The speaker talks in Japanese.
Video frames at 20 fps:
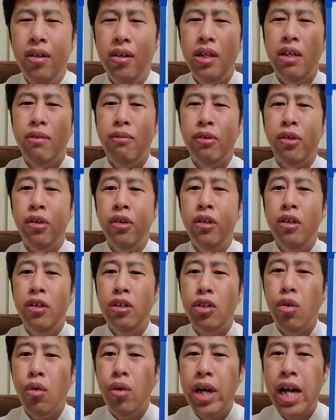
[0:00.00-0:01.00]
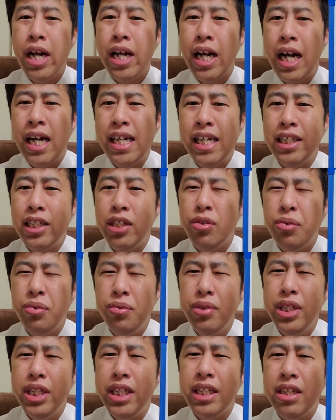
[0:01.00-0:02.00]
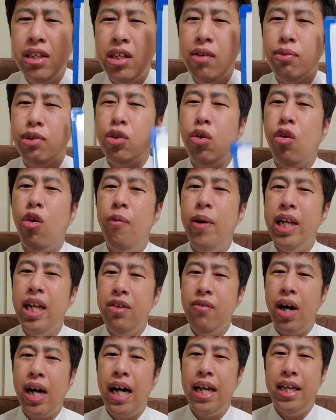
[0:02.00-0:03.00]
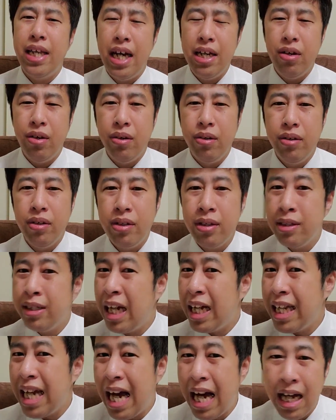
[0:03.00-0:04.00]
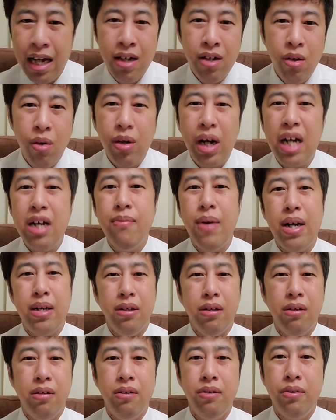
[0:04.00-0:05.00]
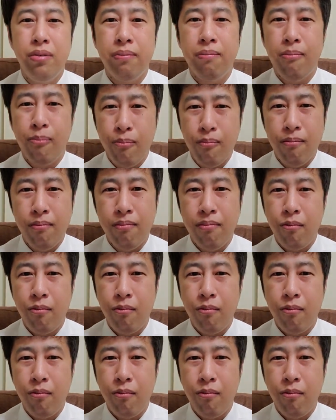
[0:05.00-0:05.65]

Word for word: でも、しょうがないから怪しい雰囲気って言ってもそこまで違和感ないの。ただ、他にもあるよ。うん。